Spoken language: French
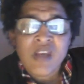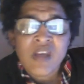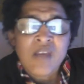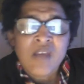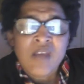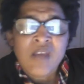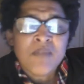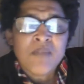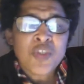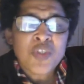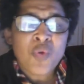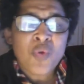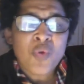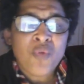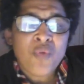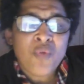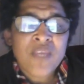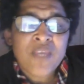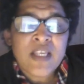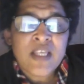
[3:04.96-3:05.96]
Mais je
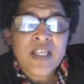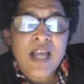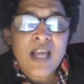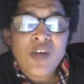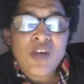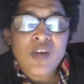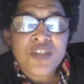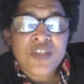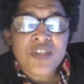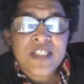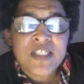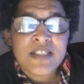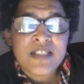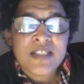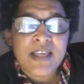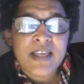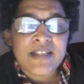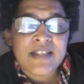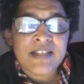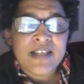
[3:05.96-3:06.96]
reviens à leur site
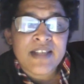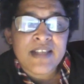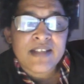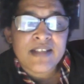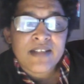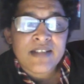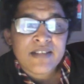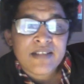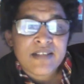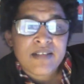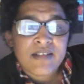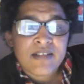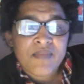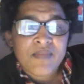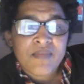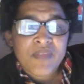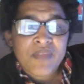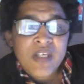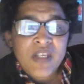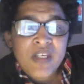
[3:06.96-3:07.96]
internet.
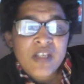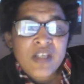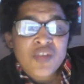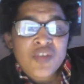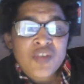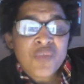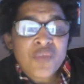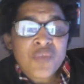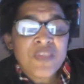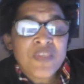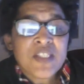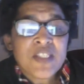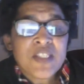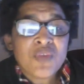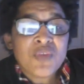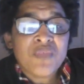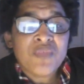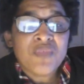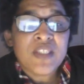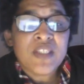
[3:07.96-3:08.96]
Je fais cette
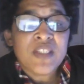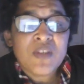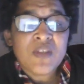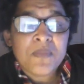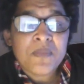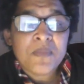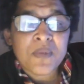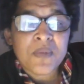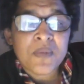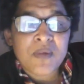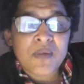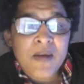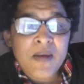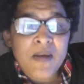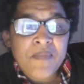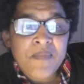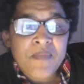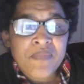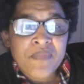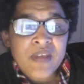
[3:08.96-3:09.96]
vidéo pourquoi
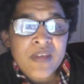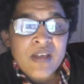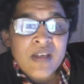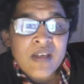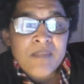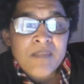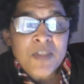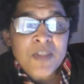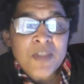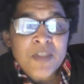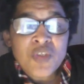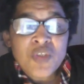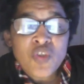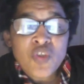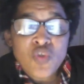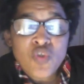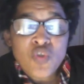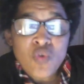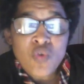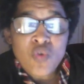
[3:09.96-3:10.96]
Parce que
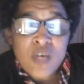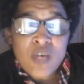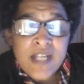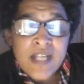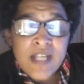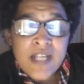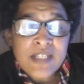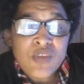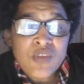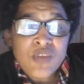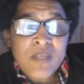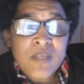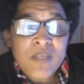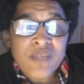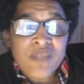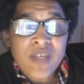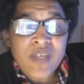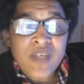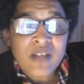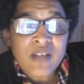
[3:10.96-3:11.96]
sur l'année
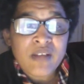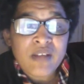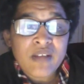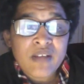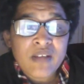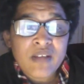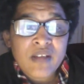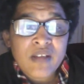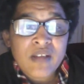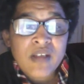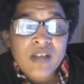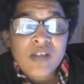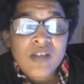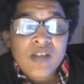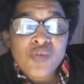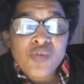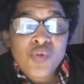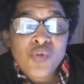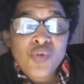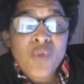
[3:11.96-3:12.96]
2020,
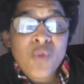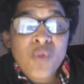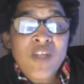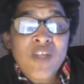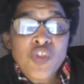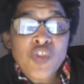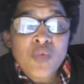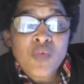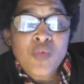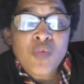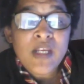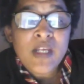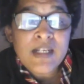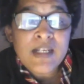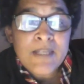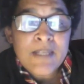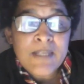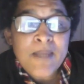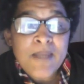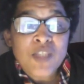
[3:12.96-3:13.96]
Dieu va tuer
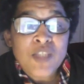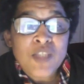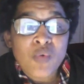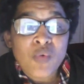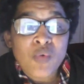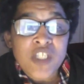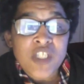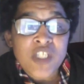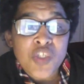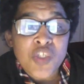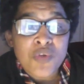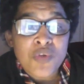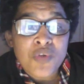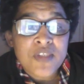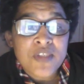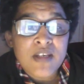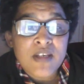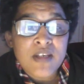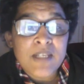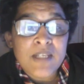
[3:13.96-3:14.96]
les bêtes
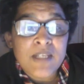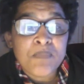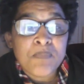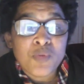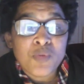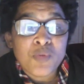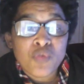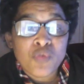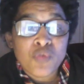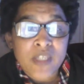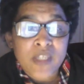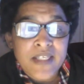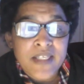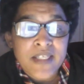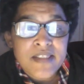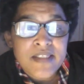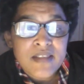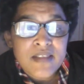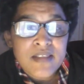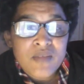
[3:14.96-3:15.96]
religieuses, les putes du
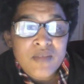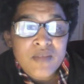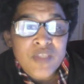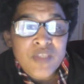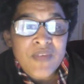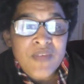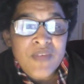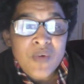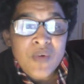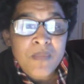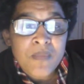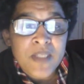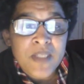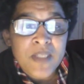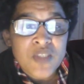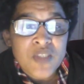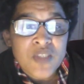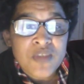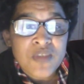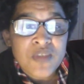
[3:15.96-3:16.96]
Christ. Vous avez compris
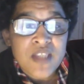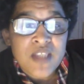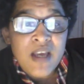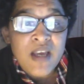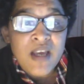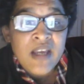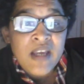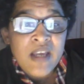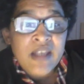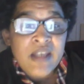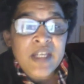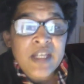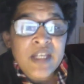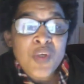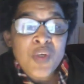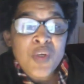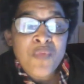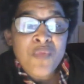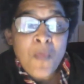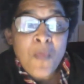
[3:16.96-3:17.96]
sur ça. Ils ne
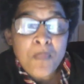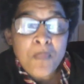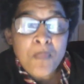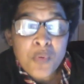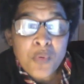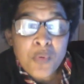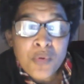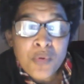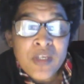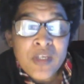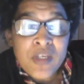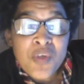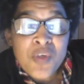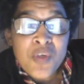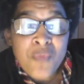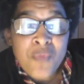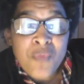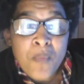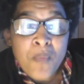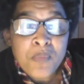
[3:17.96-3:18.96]
vont plus, ils ne
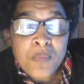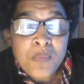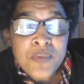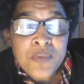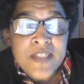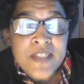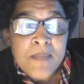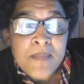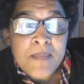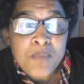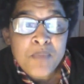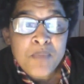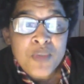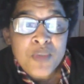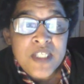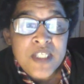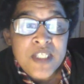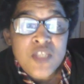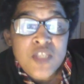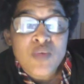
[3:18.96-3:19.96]
vont plus
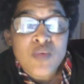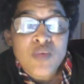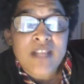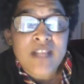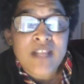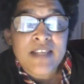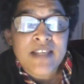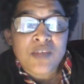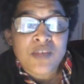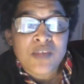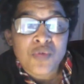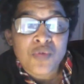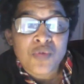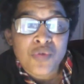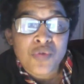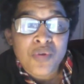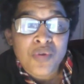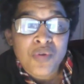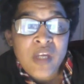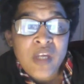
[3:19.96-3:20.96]
s'imposer sur la terre de
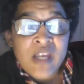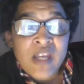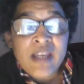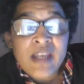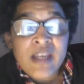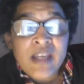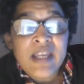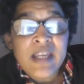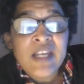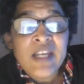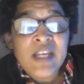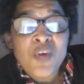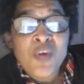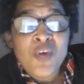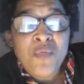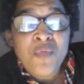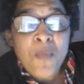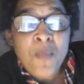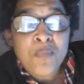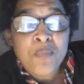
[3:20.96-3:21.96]
Dieu. Et ils ne
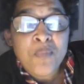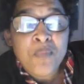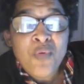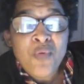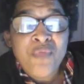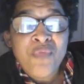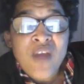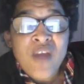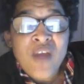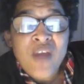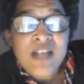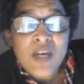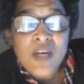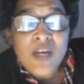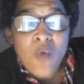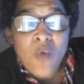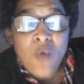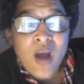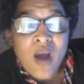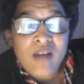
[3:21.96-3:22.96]
vont plus faire la
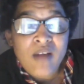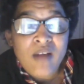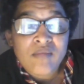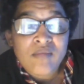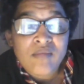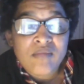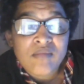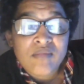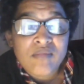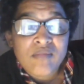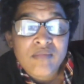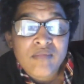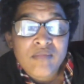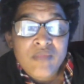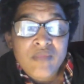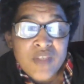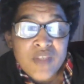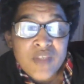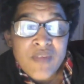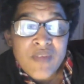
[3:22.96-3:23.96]
loi.
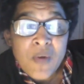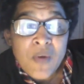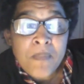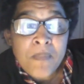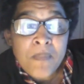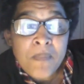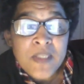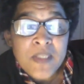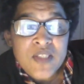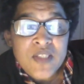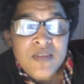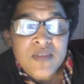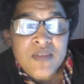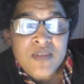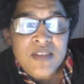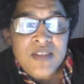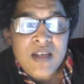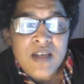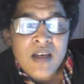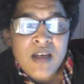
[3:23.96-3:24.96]
Vous avez compris sur
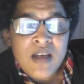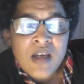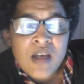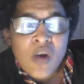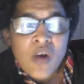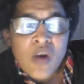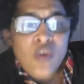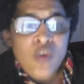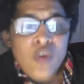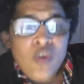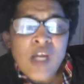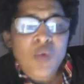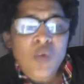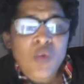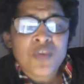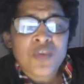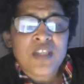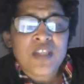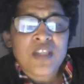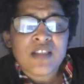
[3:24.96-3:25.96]
ça. On a
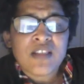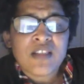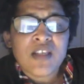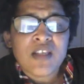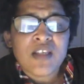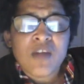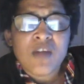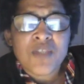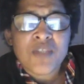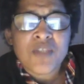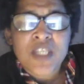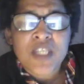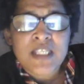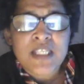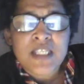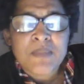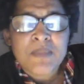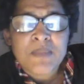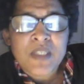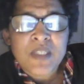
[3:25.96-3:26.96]
constaté, comme j'ai
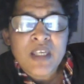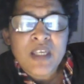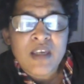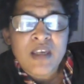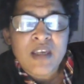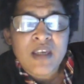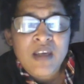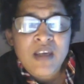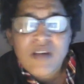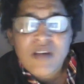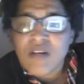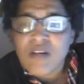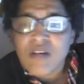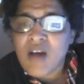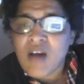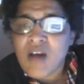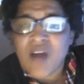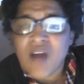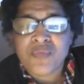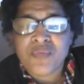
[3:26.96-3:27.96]
expliqué euh,
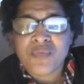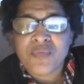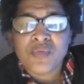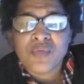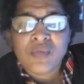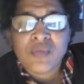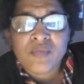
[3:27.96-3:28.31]
à vous,